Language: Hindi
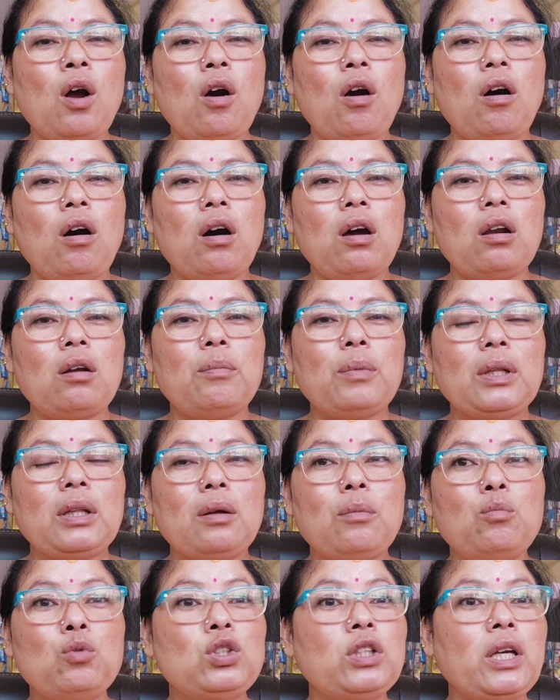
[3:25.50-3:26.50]
और
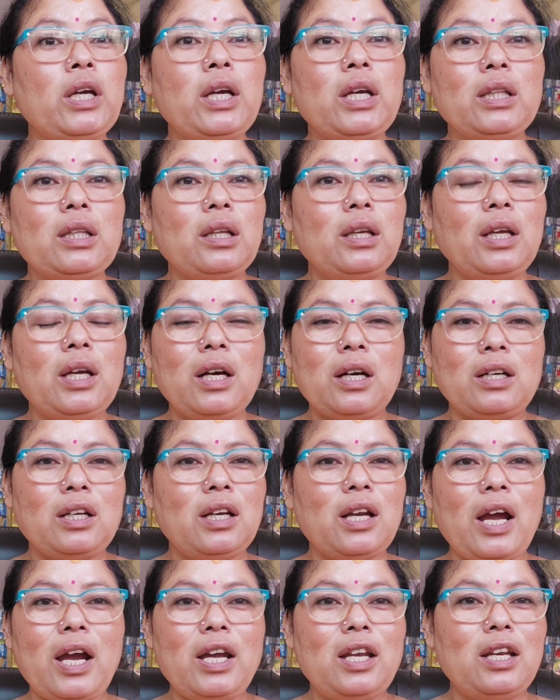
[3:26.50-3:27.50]
मतलब मुझे इतनी
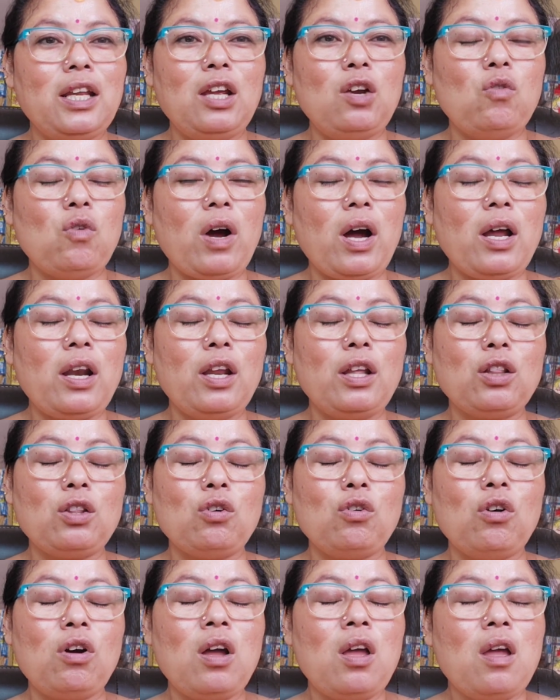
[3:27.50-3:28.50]
कठिनाई नहीं हुआ नहीं तो
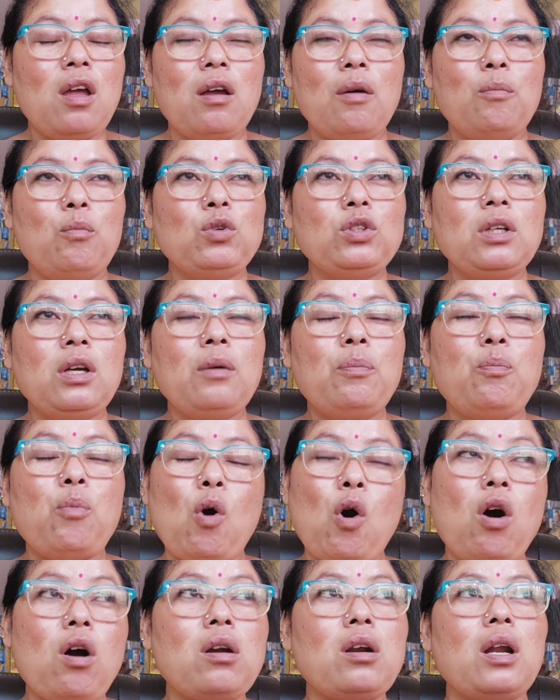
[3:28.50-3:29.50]
मुझे
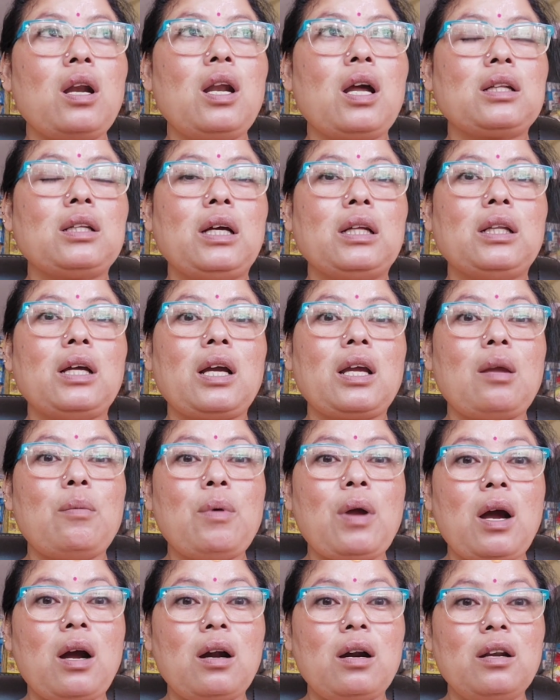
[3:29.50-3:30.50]
बहुत डर लगता था कि मैं
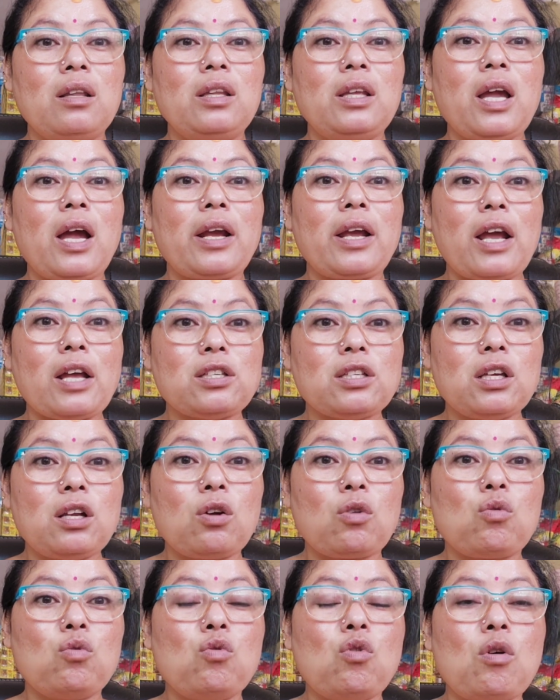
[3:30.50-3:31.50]
अखंड दिया कैसे
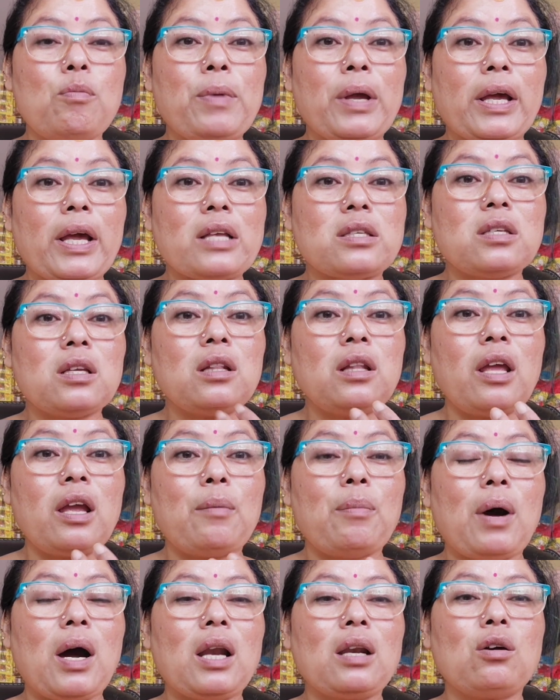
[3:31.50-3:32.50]
रखूँ और मैं कैसे
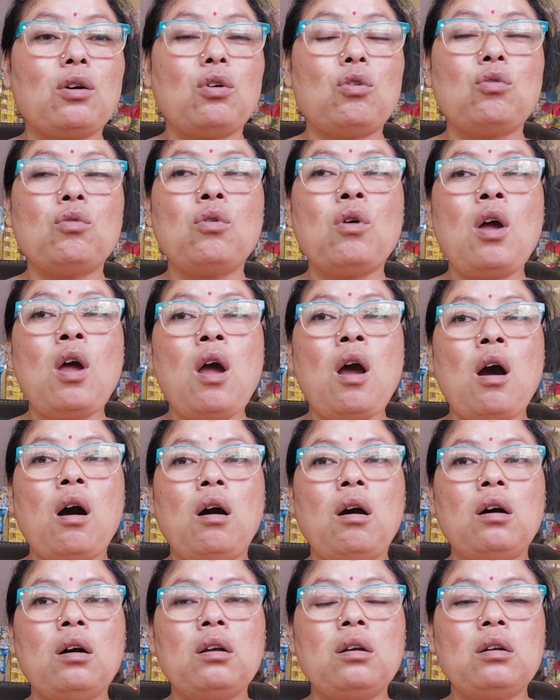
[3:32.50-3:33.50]
देखभाल करूँ
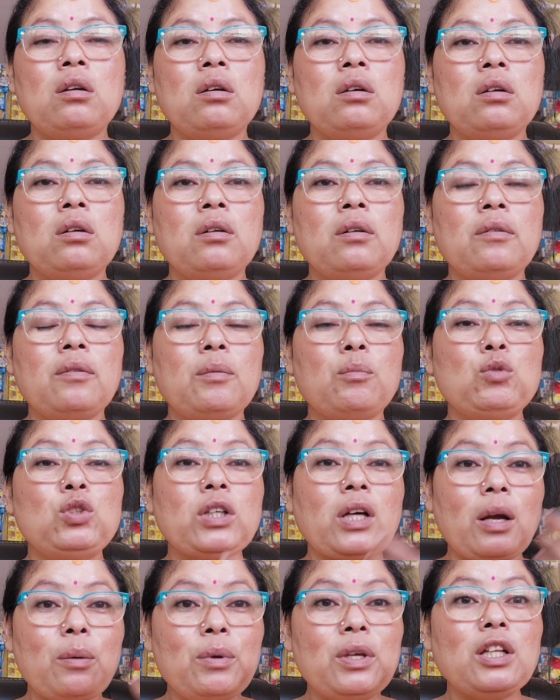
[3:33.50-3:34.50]
और मुझे
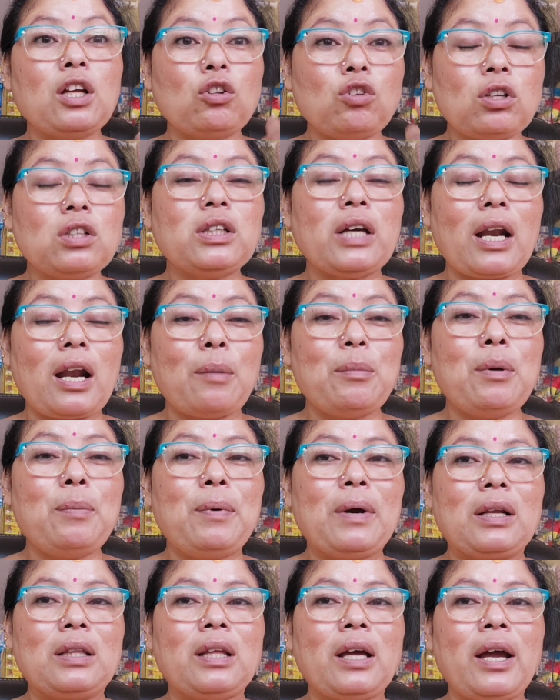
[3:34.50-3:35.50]
कभी इधर उधर जाना भी
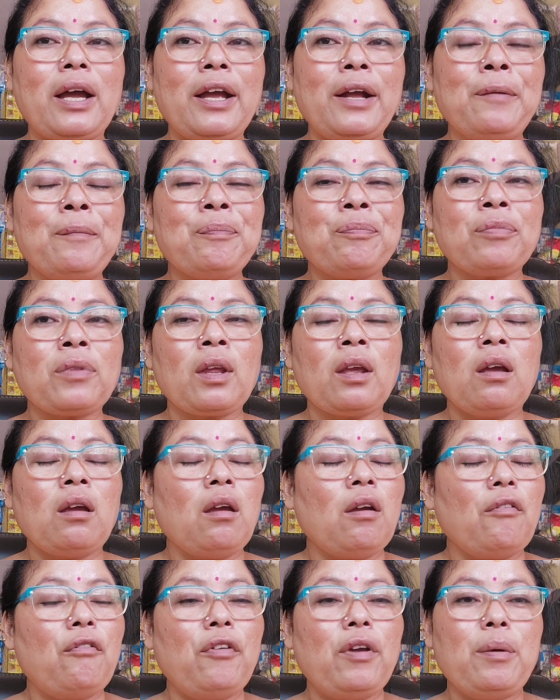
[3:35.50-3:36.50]
पड़ता है
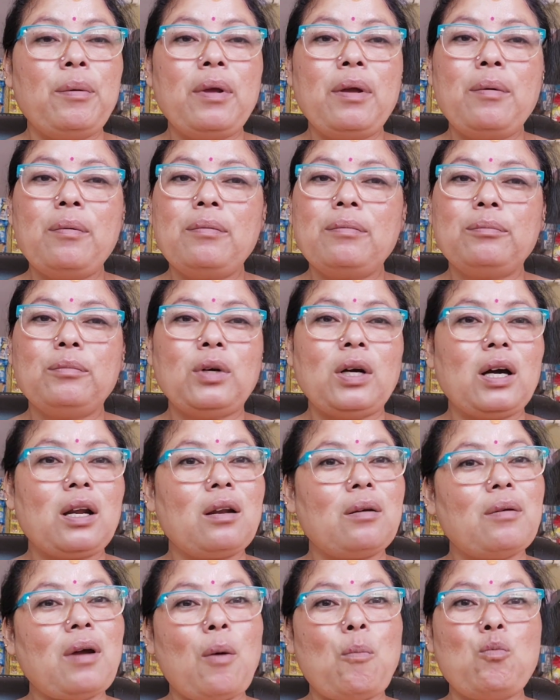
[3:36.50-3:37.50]
फिर भी मगर
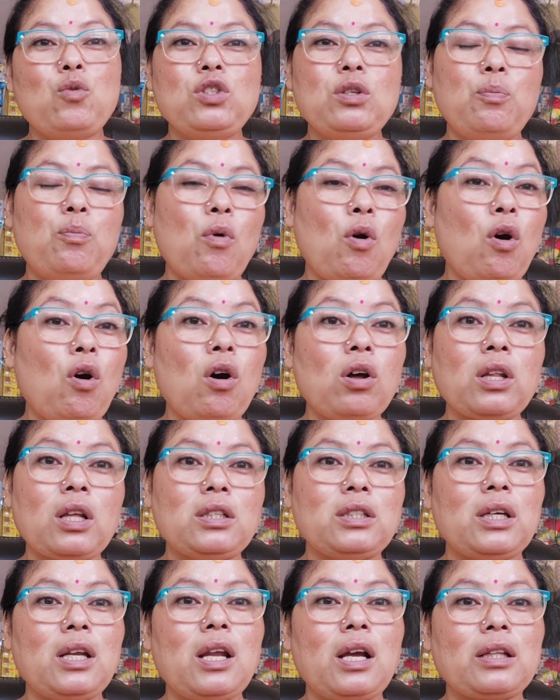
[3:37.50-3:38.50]
अब मुझे बहुत
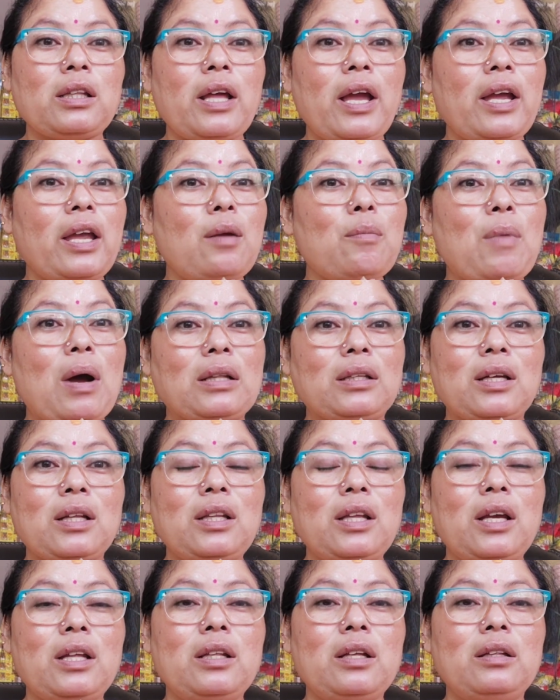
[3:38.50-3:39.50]
अच्छा लगता है कि माता
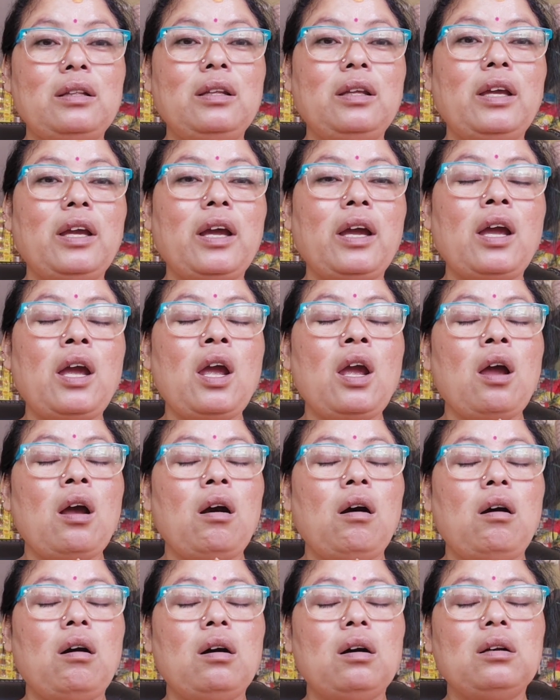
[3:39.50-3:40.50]
देख देती हैं
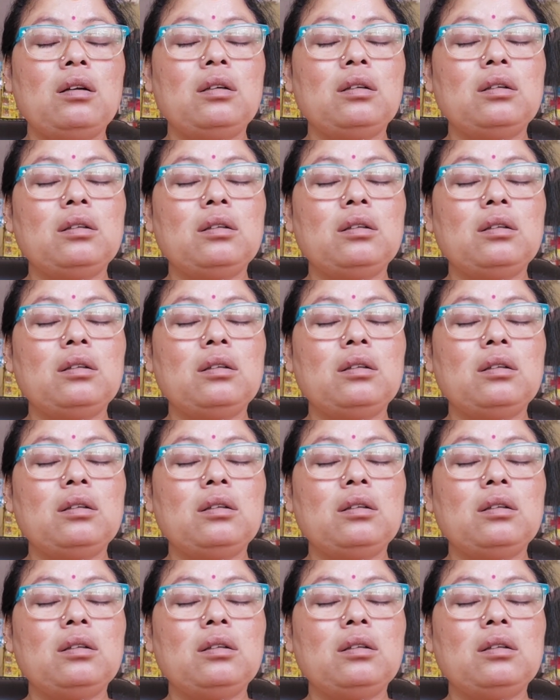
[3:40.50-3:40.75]
और